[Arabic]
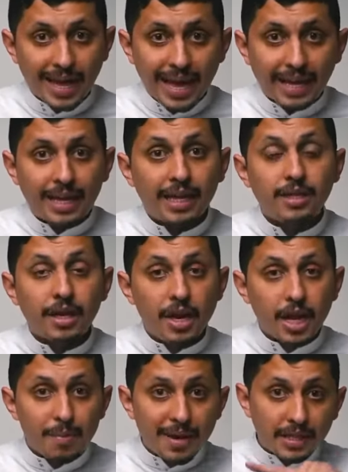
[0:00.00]
تاكد
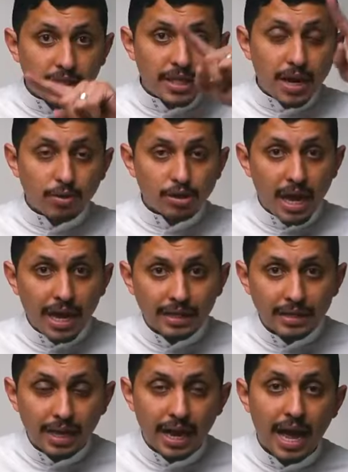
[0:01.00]
انك ما تتجاوز
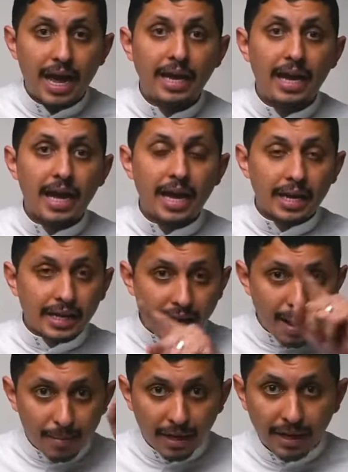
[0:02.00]
الحد الاعلى
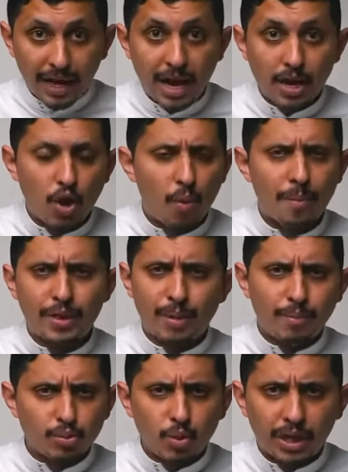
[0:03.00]
الكامل خلال اليوم، مثلا
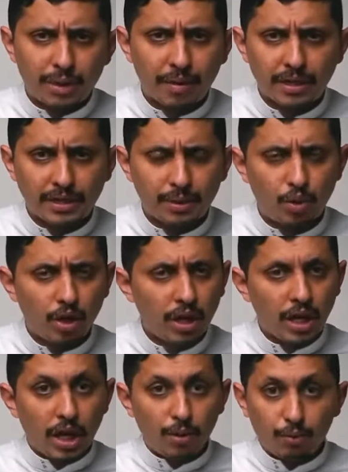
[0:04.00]
مجموعه البارستامول
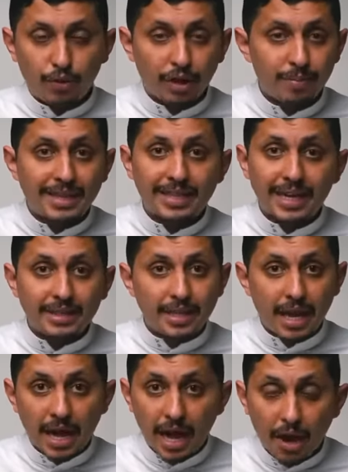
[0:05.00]
مفترض ما
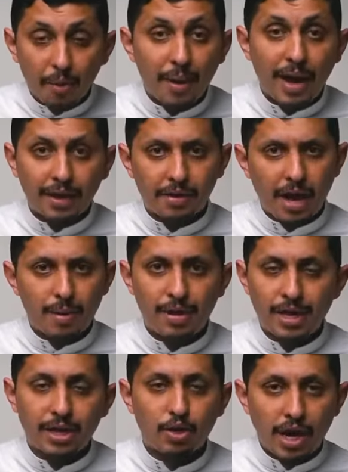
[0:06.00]
تتعدى 4 جرام
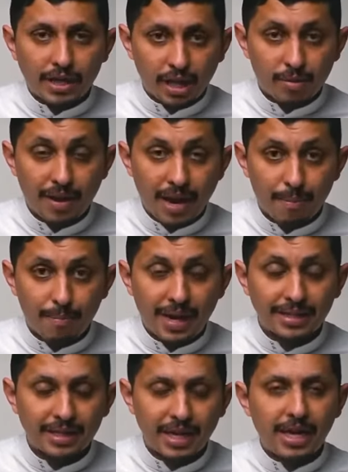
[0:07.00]
اللي هي تعادل 8
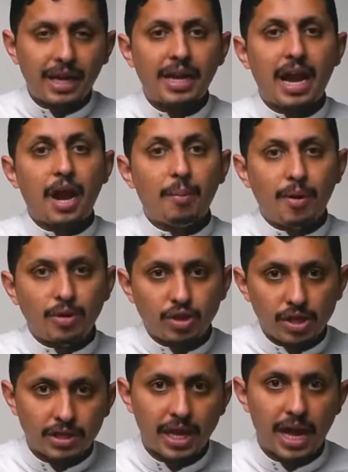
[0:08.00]
حبات خلال
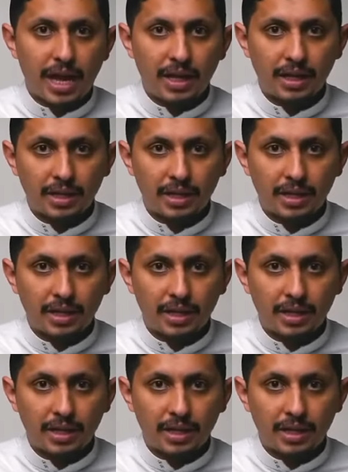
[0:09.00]
24 ساعه.